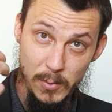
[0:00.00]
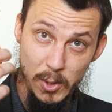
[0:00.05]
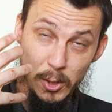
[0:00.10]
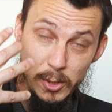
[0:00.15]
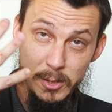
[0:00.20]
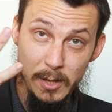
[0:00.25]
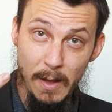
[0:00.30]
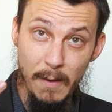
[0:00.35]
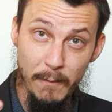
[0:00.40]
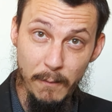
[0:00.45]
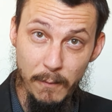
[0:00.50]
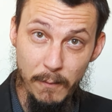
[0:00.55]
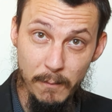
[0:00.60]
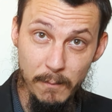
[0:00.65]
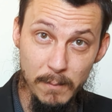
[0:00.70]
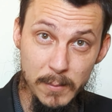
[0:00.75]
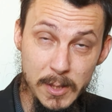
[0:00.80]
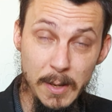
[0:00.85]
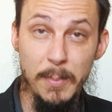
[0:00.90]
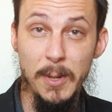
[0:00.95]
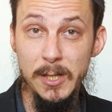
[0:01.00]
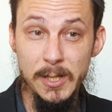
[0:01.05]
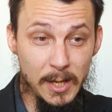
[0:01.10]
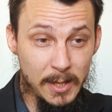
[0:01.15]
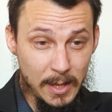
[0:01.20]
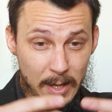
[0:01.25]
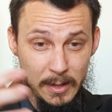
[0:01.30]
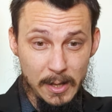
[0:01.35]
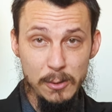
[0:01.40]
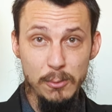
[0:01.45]
Joseph se
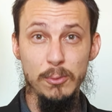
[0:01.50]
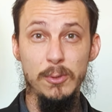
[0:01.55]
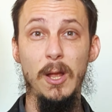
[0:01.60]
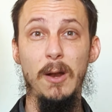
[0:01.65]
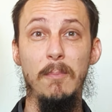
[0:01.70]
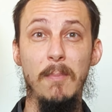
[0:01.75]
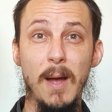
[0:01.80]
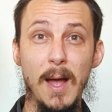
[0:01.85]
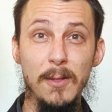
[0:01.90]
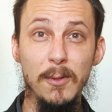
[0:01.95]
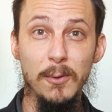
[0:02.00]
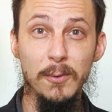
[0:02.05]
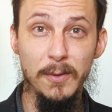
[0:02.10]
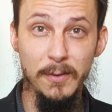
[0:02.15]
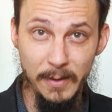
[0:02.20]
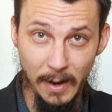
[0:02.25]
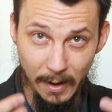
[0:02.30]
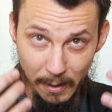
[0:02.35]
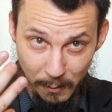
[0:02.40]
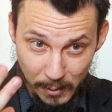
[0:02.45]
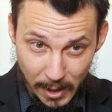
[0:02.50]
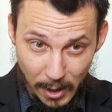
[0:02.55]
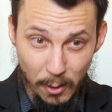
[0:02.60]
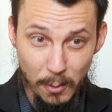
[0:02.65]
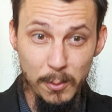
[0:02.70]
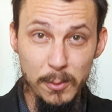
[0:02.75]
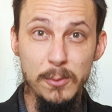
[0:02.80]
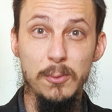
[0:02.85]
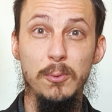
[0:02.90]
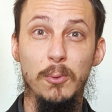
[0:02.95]
presenta ante sus hermanos y se revela
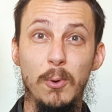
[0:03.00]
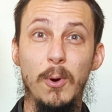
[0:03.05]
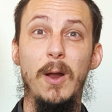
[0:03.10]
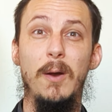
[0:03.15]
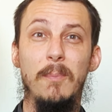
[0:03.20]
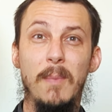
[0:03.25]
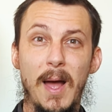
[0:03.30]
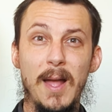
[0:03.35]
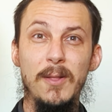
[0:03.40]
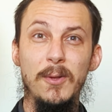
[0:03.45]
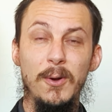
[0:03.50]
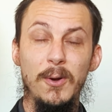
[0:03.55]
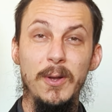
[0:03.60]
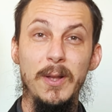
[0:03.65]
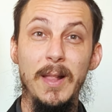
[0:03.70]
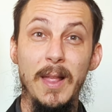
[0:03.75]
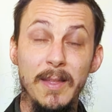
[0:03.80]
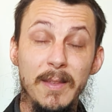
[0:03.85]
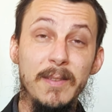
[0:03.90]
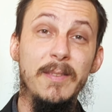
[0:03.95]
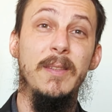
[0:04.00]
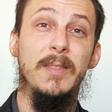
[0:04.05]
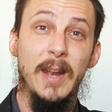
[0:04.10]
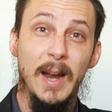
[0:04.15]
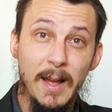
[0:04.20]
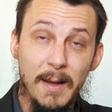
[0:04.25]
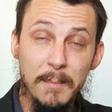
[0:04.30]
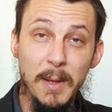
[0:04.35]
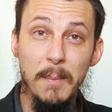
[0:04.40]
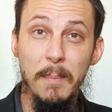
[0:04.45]
como su hermano y le dice,
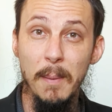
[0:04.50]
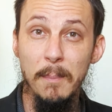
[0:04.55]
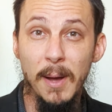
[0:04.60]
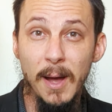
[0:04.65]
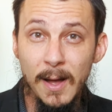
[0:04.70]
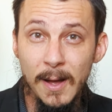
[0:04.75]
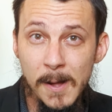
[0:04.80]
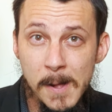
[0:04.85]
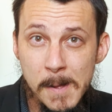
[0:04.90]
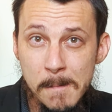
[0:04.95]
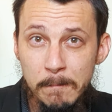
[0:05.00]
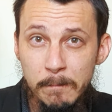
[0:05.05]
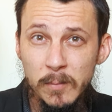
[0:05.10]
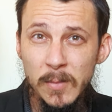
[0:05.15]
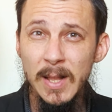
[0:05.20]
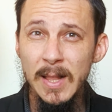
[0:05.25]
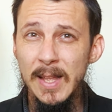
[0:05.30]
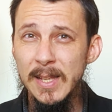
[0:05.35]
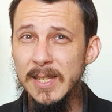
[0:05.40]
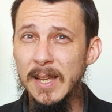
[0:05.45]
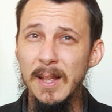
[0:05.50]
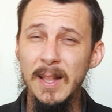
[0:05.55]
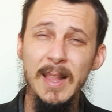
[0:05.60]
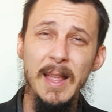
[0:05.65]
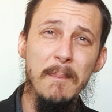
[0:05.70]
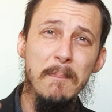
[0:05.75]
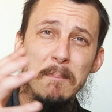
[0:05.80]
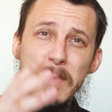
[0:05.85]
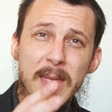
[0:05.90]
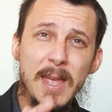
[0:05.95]
tráigame a papá, le,
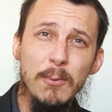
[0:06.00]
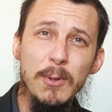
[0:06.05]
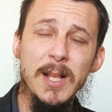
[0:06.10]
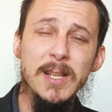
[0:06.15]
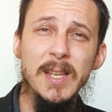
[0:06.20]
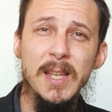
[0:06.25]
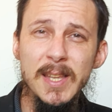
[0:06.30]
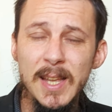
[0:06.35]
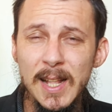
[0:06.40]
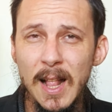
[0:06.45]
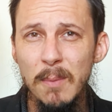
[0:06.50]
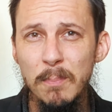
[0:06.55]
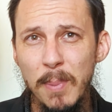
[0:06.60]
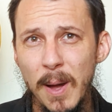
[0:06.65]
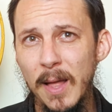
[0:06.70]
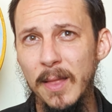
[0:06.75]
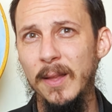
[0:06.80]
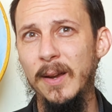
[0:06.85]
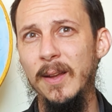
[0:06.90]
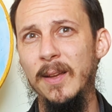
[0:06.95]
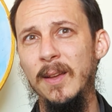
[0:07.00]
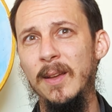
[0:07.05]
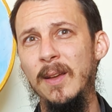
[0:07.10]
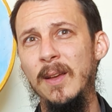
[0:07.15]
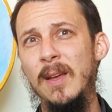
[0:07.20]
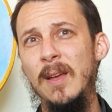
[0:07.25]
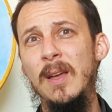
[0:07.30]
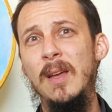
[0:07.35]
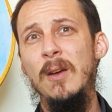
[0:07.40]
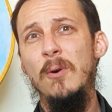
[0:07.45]
envía una señal al padre.
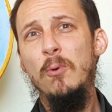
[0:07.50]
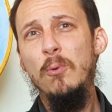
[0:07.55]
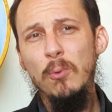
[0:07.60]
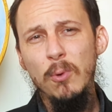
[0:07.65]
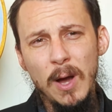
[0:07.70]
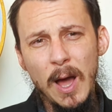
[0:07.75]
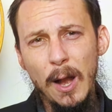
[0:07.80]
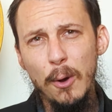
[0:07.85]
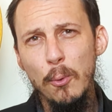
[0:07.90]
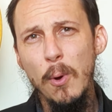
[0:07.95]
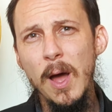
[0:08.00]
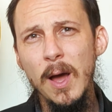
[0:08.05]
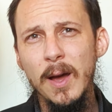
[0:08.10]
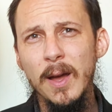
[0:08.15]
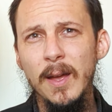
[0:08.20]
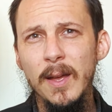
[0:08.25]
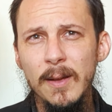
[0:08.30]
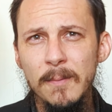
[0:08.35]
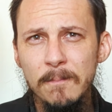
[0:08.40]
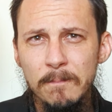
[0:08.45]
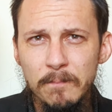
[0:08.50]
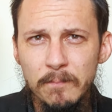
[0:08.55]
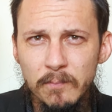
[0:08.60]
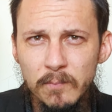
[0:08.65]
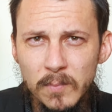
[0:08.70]
Un carruaje